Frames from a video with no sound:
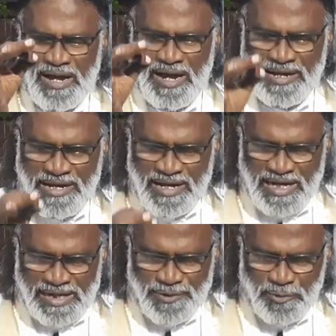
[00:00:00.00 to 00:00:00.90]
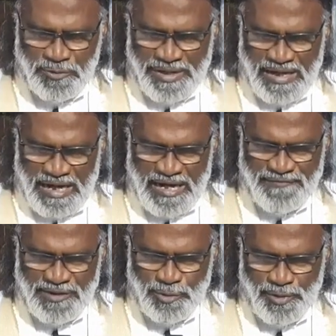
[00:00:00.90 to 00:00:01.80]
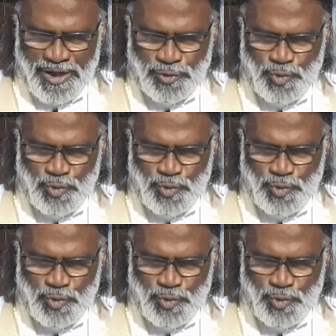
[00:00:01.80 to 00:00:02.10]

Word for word: அங்கே கடவுளுடைய ஆவியினுடைய